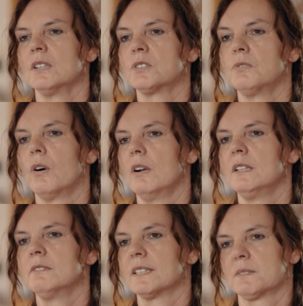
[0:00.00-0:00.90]
zu
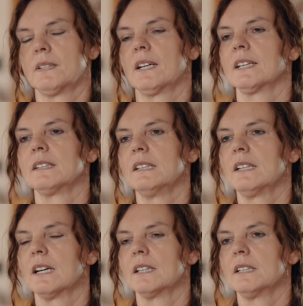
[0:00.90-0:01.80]
wollen, was man
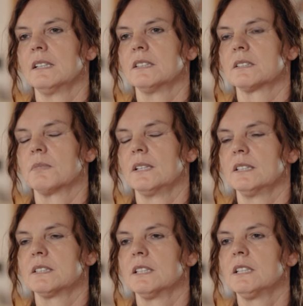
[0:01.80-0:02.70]
eigentlich gar nicht ist. Man
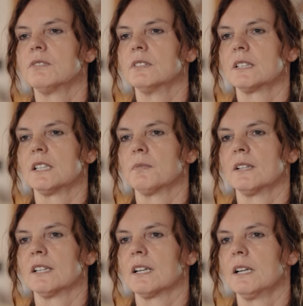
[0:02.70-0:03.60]
ist nicht wirklich,
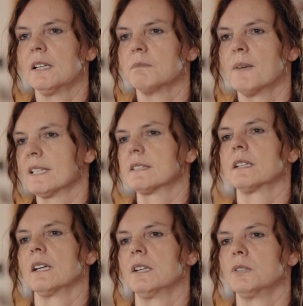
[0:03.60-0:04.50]
man hat eine
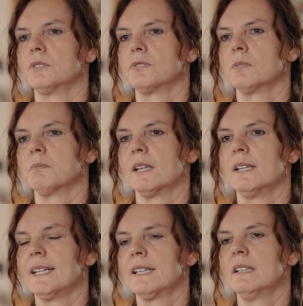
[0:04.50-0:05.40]
Maske auf und man
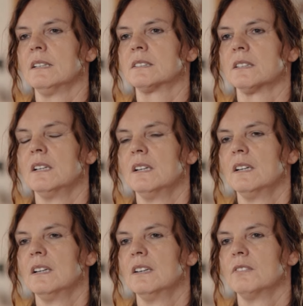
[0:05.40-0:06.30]
lächelt,
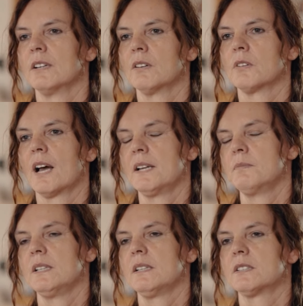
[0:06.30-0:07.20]
wer
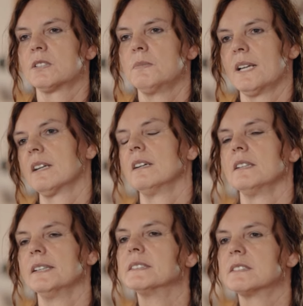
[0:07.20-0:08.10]
einem nicht zum
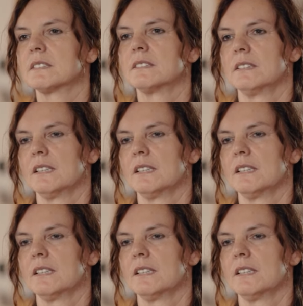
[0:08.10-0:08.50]
Lächeln ist.